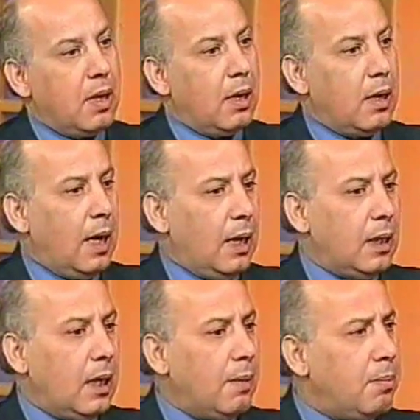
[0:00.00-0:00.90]

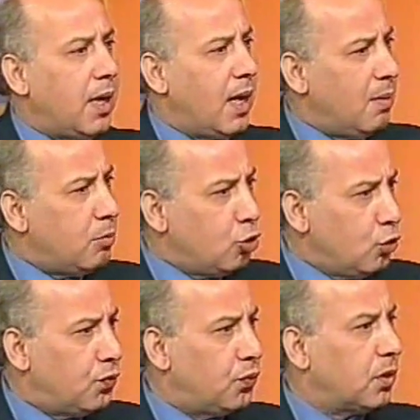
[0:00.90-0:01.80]
يعني لما كان
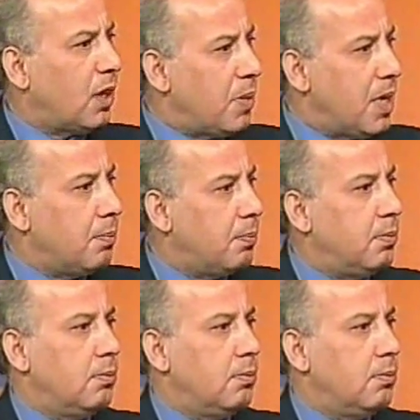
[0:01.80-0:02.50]
بشوف طبيب